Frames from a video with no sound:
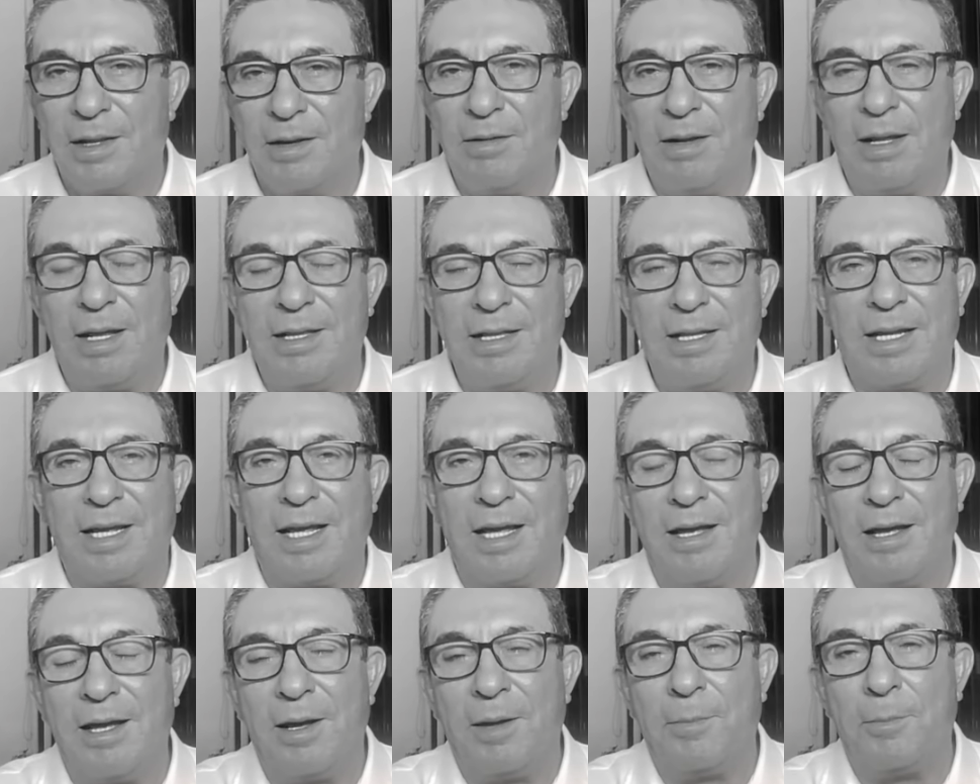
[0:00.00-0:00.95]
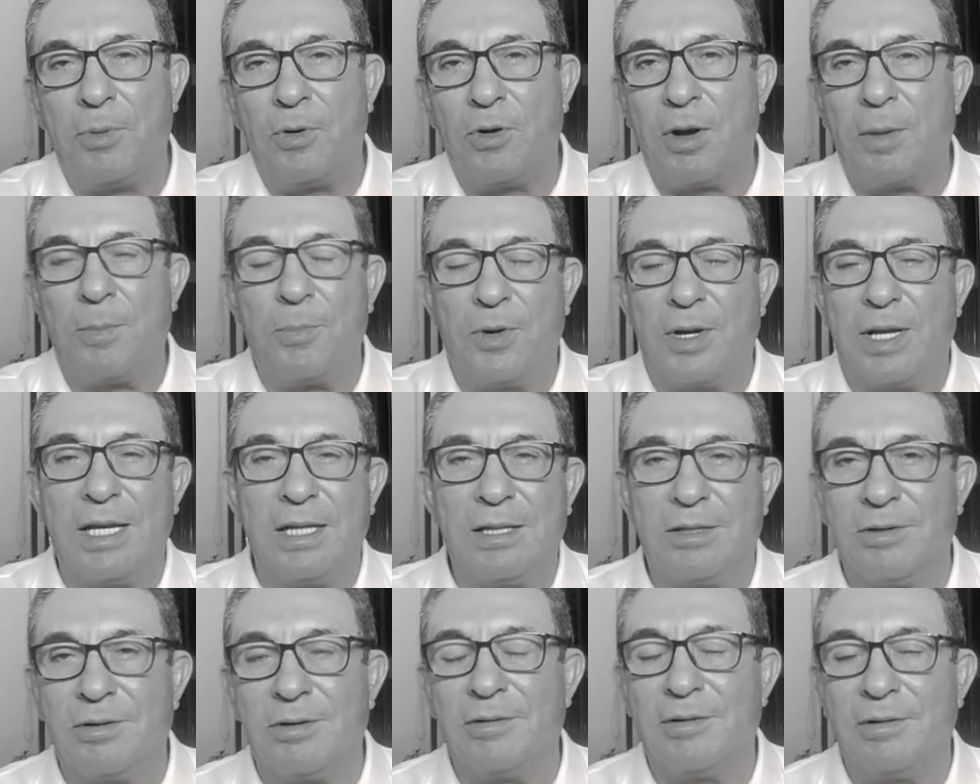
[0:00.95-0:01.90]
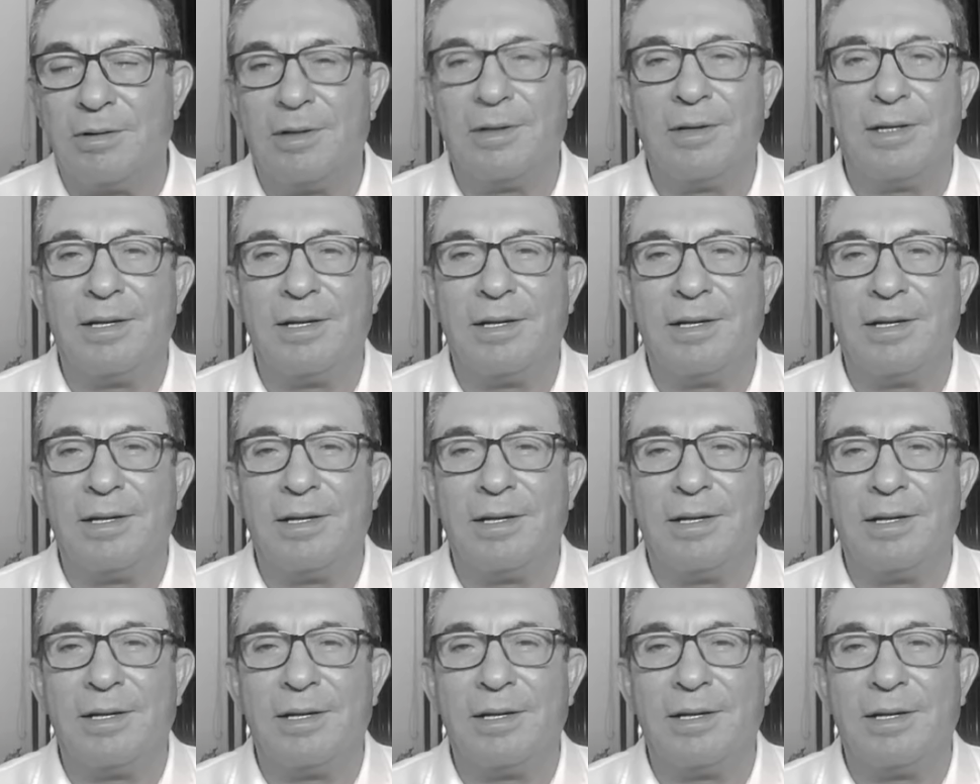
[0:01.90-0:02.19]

No de que poco a poquito,